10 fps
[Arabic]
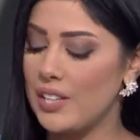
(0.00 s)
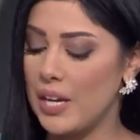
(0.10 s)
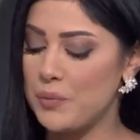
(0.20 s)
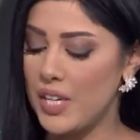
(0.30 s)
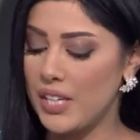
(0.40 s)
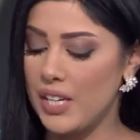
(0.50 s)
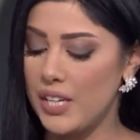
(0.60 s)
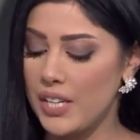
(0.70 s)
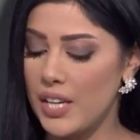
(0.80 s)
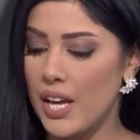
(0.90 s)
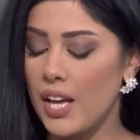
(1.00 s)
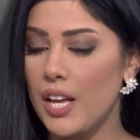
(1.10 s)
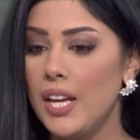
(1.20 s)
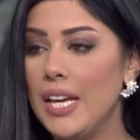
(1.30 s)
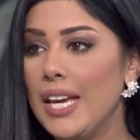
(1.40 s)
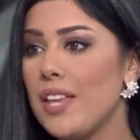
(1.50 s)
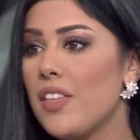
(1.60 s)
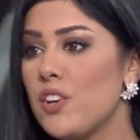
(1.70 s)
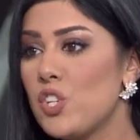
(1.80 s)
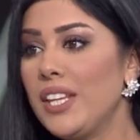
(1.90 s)
اللي عم تحكي لنا اياها
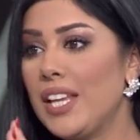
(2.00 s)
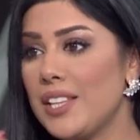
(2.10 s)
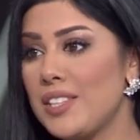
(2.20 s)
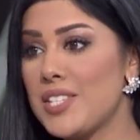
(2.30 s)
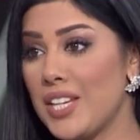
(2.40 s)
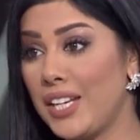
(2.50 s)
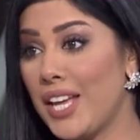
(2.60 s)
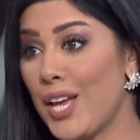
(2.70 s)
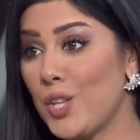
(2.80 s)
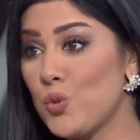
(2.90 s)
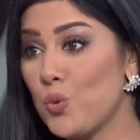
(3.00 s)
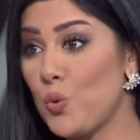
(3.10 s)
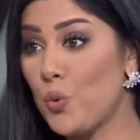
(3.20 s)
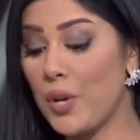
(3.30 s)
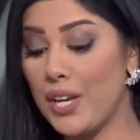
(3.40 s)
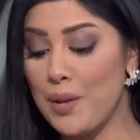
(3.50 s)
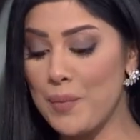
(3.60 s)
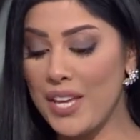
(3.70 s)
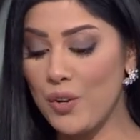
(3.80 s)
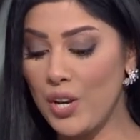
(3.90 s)
اذا رجعنا للتسعينات
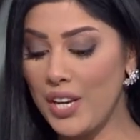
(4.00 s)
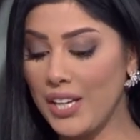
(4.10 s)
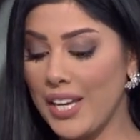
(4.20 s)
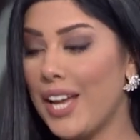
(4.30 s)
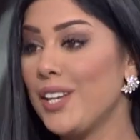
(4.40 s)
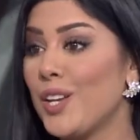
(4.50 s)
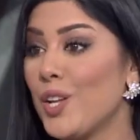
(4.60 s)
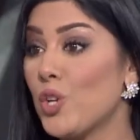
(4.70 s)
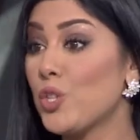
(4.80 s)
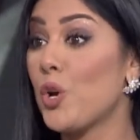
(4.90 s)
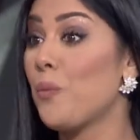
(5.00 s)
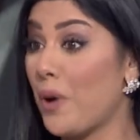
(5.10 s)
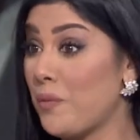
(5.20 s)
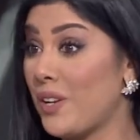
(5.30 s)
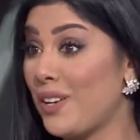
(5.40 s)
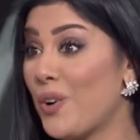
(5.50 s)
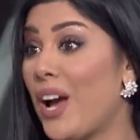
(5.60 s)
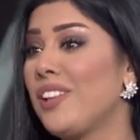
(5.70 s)
ولما كنا نحكي عن دوت كوم بابل وهي